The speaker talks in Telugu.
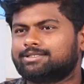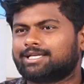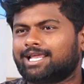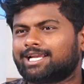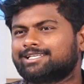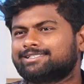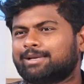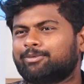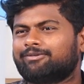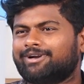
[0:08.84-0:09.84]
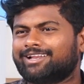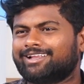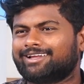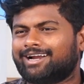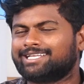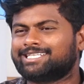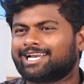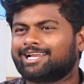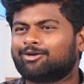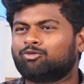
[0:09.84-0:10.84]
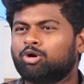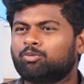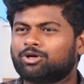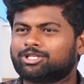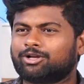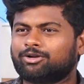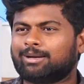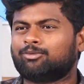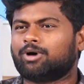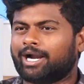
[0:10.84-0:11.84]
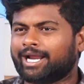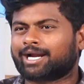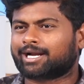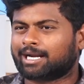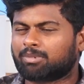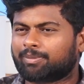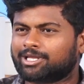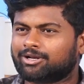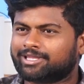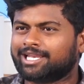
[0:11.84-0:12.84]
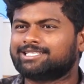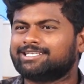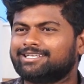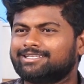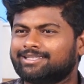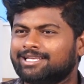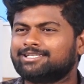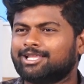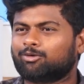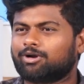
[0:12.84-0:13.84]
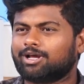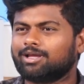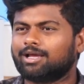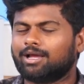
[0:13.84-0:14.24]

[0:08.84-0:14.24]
సార్ ఎలక్షన్స్ అయిపోయిన వెంటనే అంటే జగన్ గారు ఓడిపోతారు ఏమో అంటే అక్కడ కడప ప్రజలకు తెలిసి తెలిసింది అనుకుంటా